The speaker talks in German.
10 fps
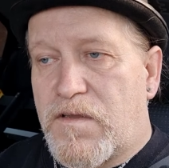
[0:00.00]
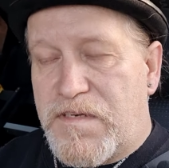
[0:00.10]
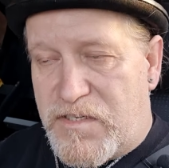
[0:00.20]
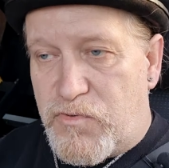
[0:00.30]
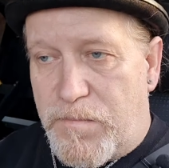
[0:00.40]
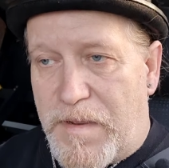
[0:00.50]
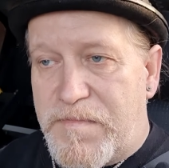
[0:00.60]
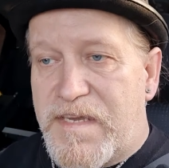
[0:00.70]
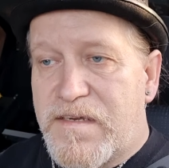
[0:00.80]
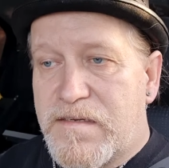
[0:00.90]
Nicht nur bei
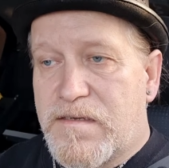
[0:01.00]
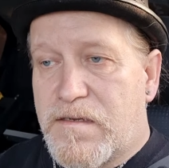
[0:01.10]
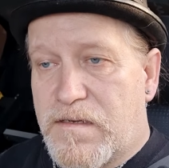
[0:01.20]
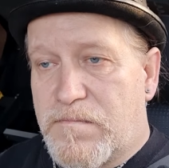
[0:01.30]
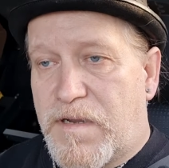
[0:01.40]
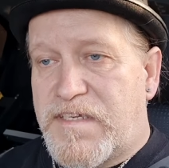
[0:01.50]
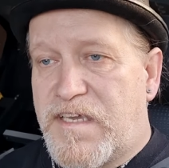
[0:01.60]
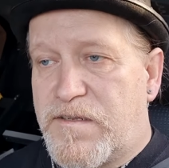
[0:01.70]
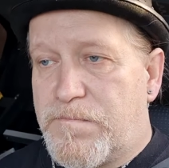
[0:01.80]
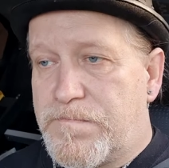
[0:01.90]
mir, bei
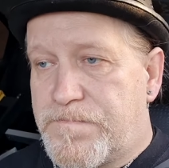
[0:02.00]
jedem.